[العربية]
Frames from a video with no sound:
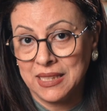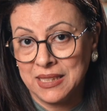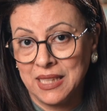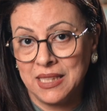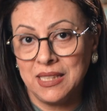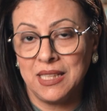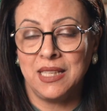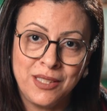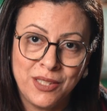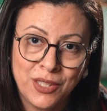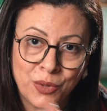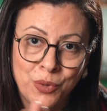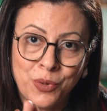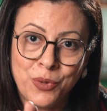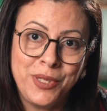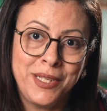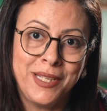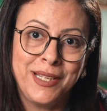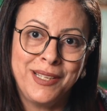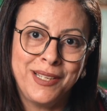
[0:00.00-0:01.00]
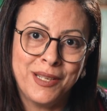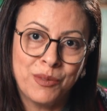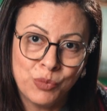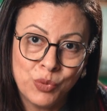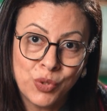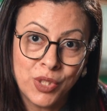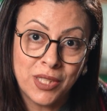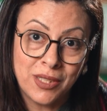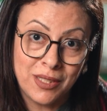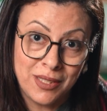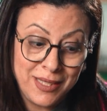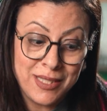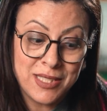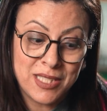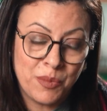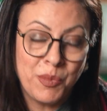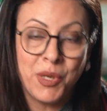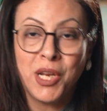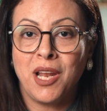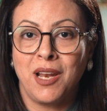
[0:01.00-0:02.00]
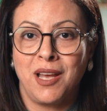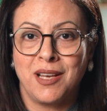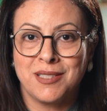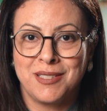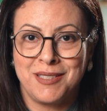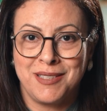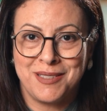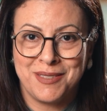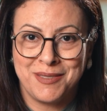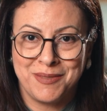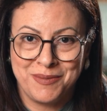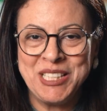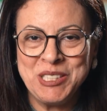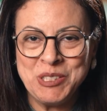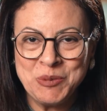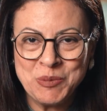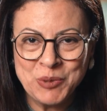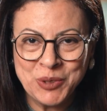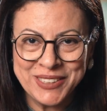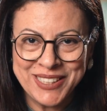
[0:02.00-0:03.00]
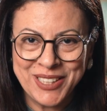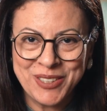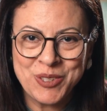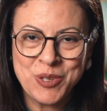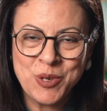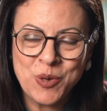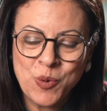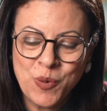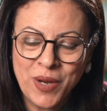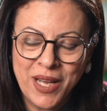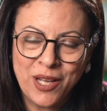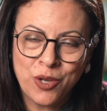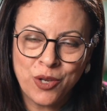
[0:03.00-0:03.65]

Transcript: جدا ان كل الليمونه ينزل منها العصير ثالث منتج هو